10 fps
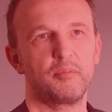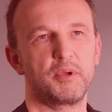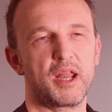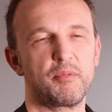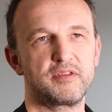
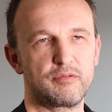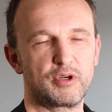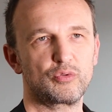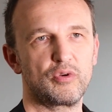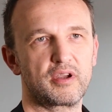Mein Name ist
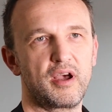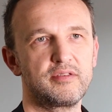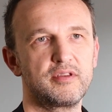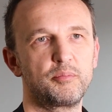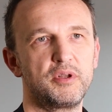Ewald Kroha
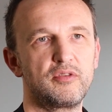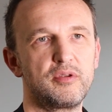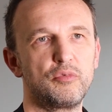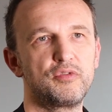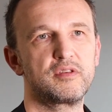krasnick bin
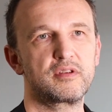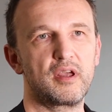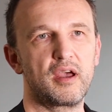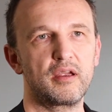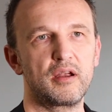47
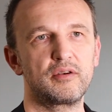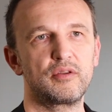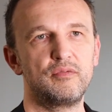Jahre alt,